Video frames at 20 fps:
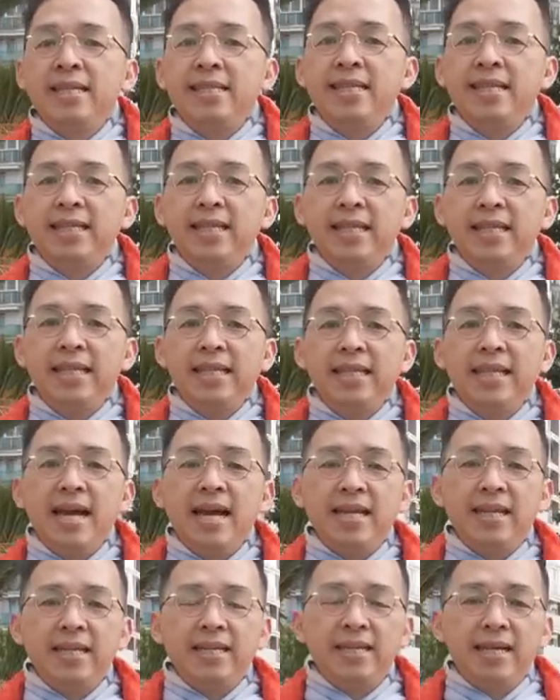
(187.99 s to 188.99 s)
Jika
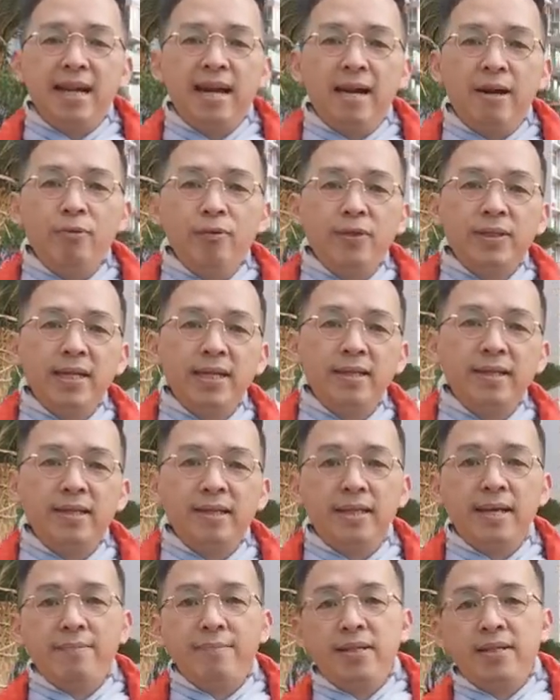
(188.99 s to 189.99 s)
tidak ada kehausan
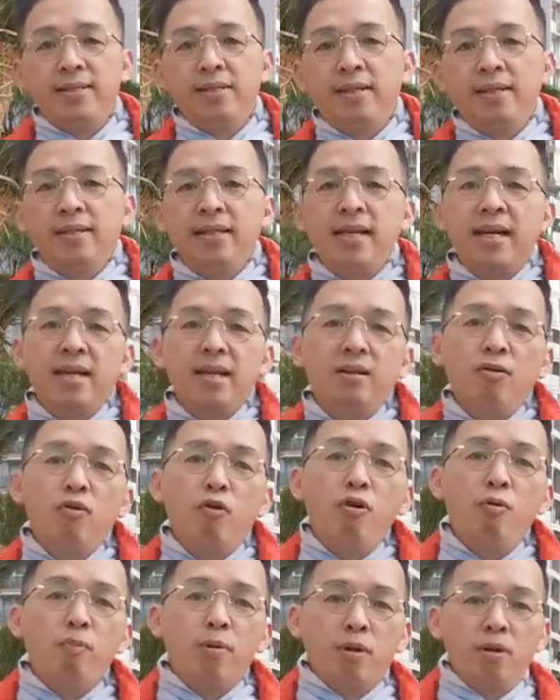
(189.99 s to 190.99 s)
tetapi sekedar
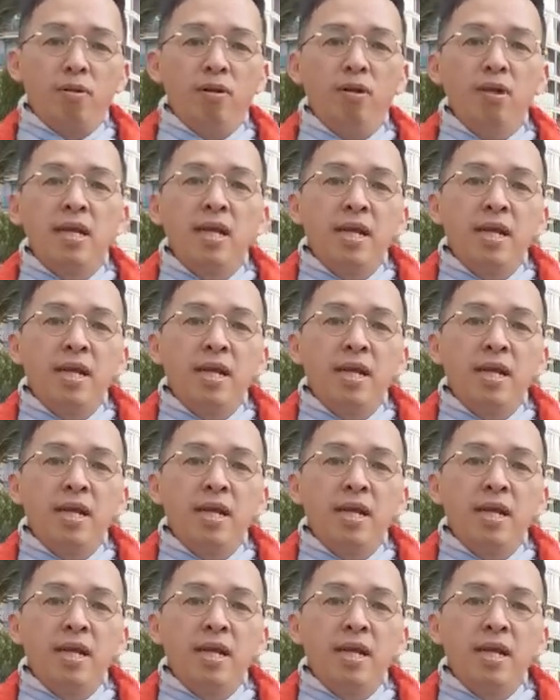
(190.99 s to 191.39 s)
ngobrol,